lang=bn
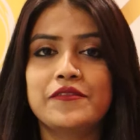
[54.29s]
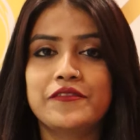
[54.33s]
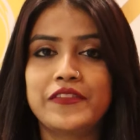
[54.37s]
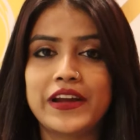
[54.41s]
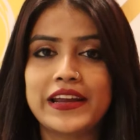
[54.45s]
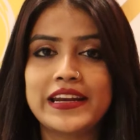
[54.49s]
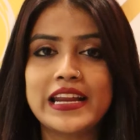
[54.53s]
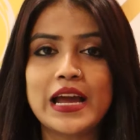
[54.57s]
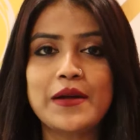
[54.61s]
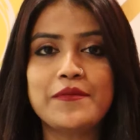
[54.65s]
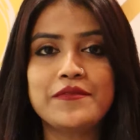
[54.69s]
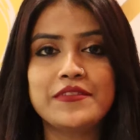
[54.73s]

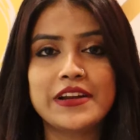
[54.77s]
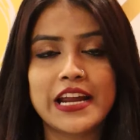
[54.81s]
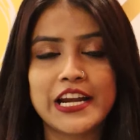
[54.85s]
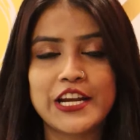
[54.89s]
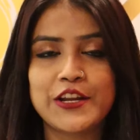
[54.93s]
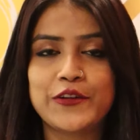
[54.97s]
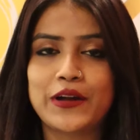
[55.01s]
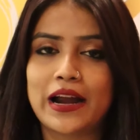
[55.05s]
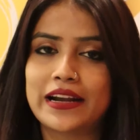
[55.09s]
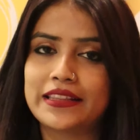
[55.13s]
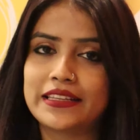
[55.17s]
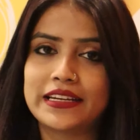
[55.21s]
ভেনাম
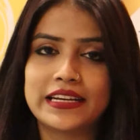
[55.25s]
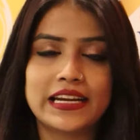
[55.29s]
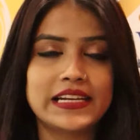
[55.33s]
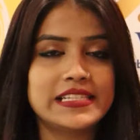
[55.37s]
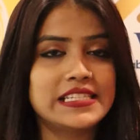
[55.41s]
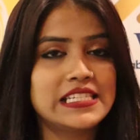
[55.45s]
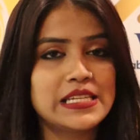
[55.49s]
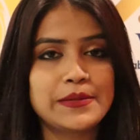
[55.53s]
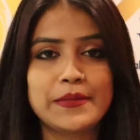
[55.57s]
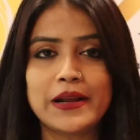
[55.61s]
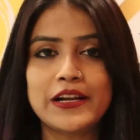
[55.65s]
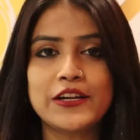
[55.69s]
রেডিও অ্যাট দ্য রেট
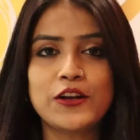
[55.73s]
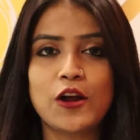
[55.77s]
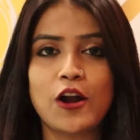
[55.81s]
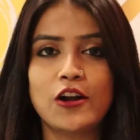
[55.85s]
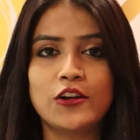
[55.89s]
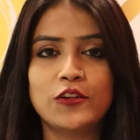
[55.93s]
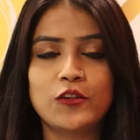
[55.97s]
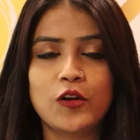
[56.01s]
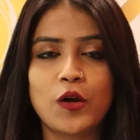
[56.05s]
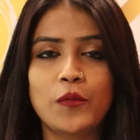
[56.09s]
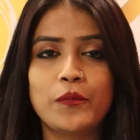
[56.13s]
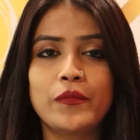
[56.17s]
জিমেল
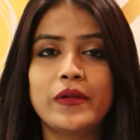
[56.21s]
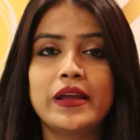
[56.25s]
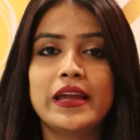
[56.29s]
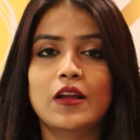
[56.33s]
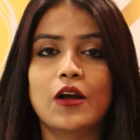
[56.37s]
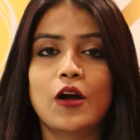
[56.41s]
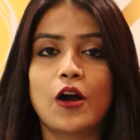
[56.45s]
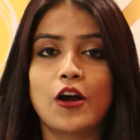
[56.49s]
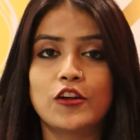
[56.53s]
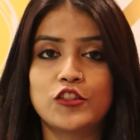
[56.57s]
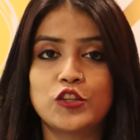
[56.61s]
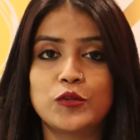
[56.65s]
ডট কম
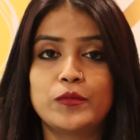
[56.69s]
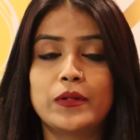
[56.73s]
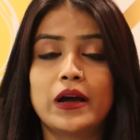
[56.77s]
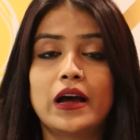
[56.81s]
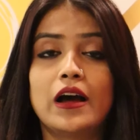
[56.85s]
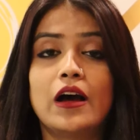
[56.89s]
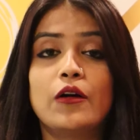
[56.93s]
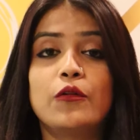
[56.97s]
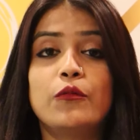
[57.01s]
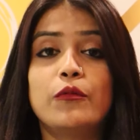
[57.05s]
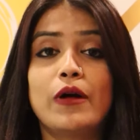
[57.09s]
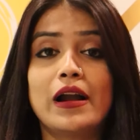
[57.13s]
অথবা
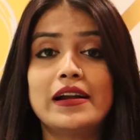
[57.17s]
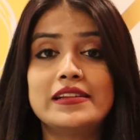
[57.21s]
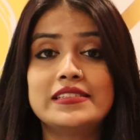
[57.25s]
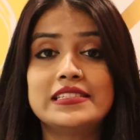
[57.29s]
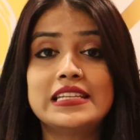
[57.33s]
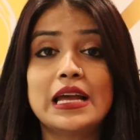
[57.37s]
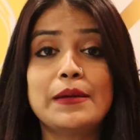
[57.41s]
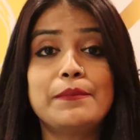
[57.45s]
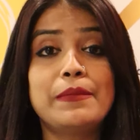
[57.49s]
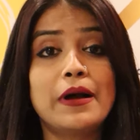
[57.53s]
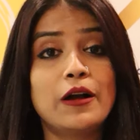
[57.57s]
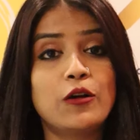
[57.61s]

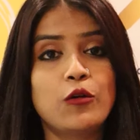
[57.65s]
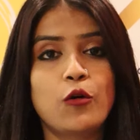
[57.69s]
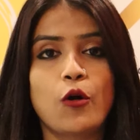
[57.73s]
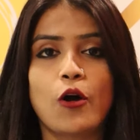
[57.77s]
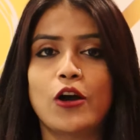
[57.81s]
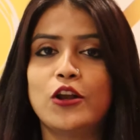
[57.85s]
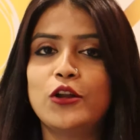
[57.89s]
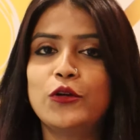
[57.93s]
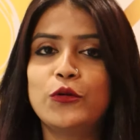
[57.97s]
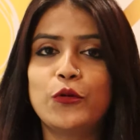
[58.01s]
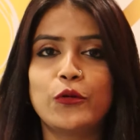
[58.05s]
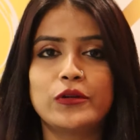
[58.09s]
হোয়াটসঅ্যাপ বা
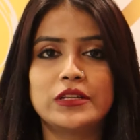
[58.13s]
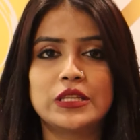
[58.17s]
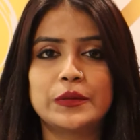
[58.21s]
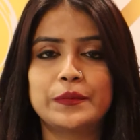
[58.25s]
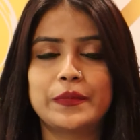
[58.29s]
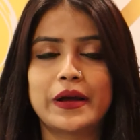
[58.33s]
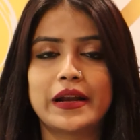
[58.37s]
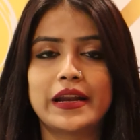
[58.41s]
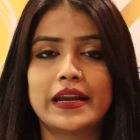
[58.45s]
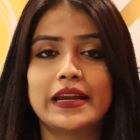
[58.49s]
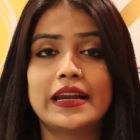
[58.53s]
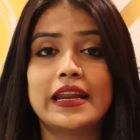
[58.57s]
কলও করতে
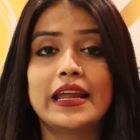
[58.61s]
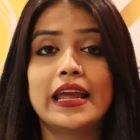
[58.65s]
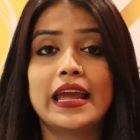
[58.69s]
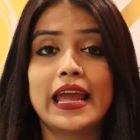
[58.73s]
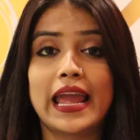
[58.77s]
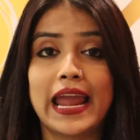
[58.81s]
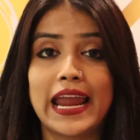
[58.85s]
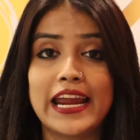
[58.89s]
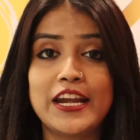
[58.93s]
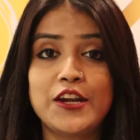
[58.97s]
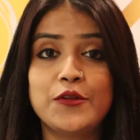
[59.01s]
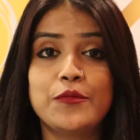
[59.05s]
পারেন
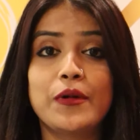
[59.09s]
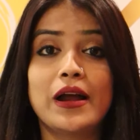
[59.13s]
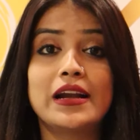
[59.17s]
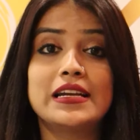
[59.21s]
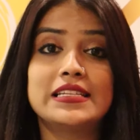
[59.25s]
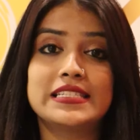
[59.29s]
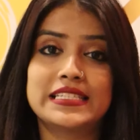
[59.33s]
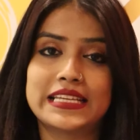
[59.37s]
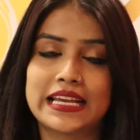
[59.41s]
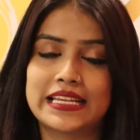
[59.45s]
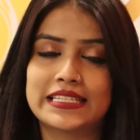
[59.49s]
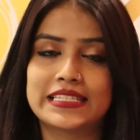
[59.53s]
এইট ওয়ান
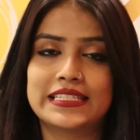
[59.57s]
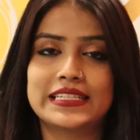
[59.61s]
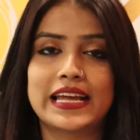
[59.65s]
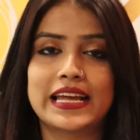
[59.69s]
সিক্স